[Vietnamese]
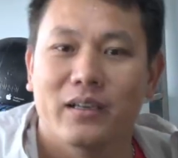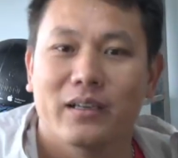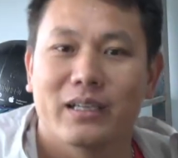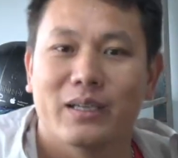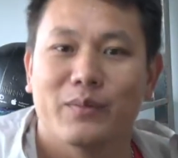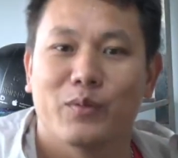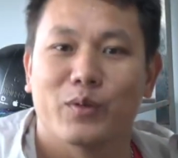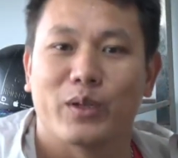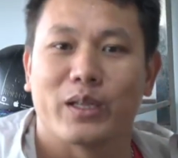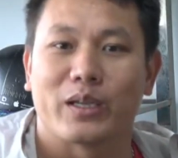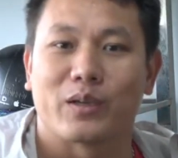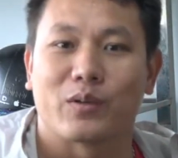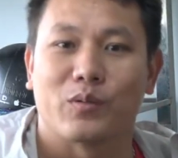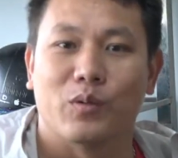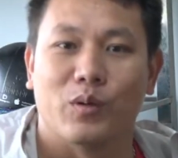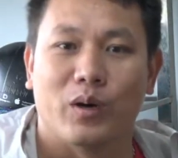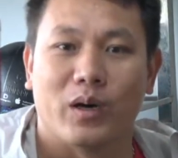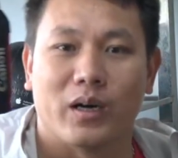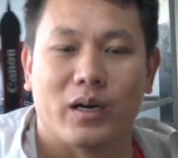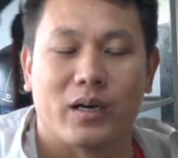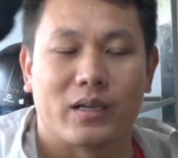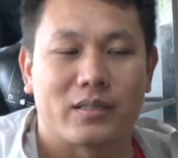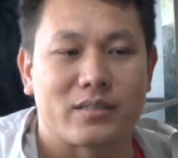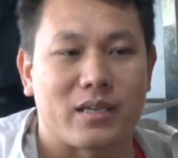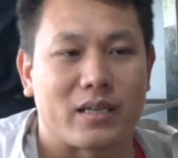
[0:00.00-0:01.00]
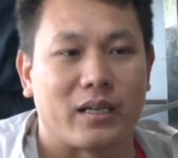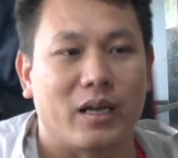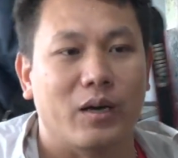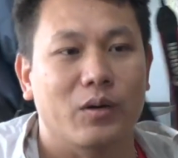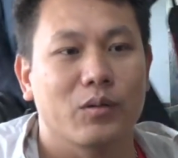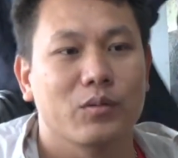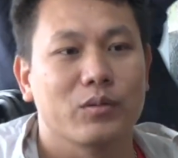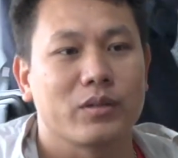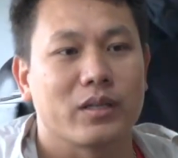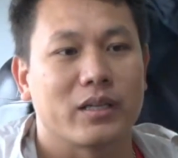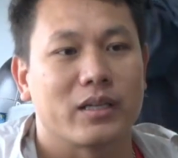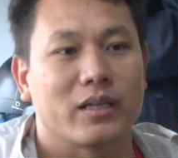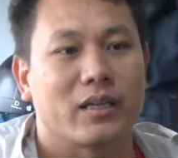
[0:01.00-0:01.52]
đương kim vô địch của giải
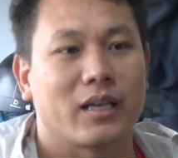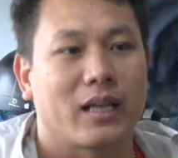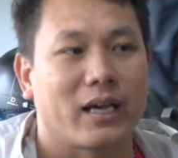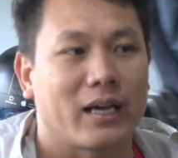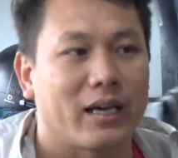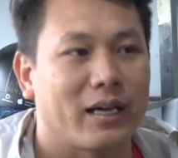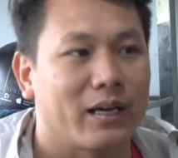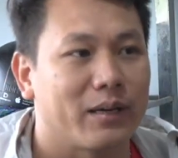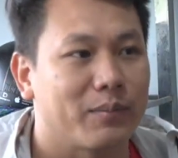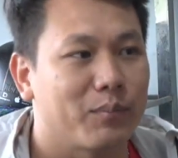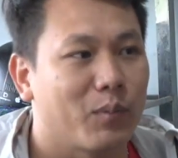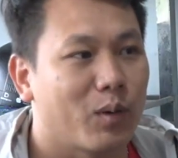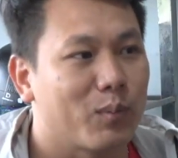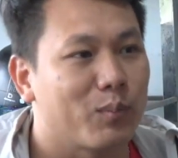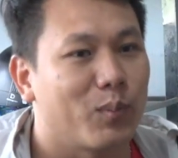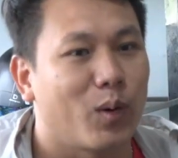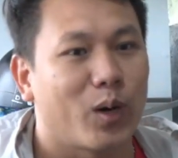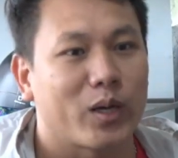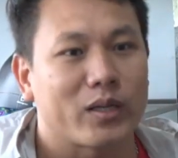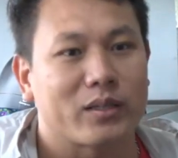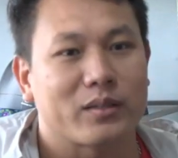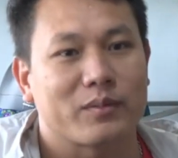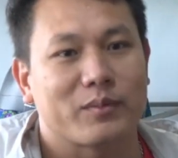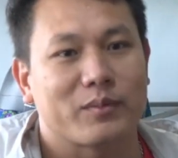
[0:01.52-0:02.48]
đấu thì là mon mon